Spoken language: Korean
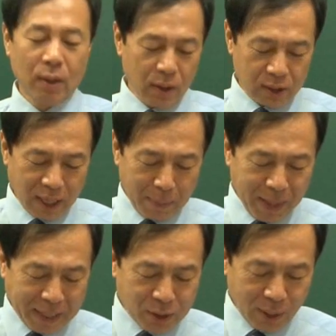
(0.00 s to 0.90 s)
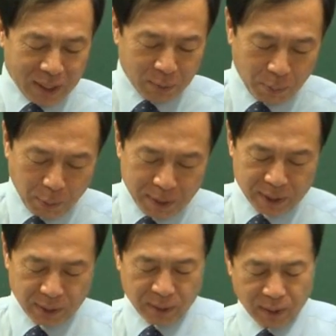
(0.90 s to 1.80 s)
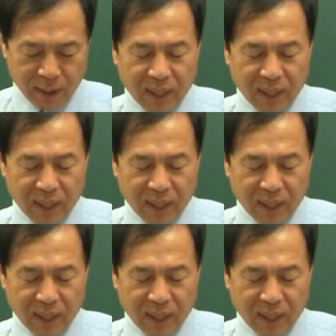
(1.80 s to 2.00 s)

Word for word: 그 재난 및 안전관리 기본법에서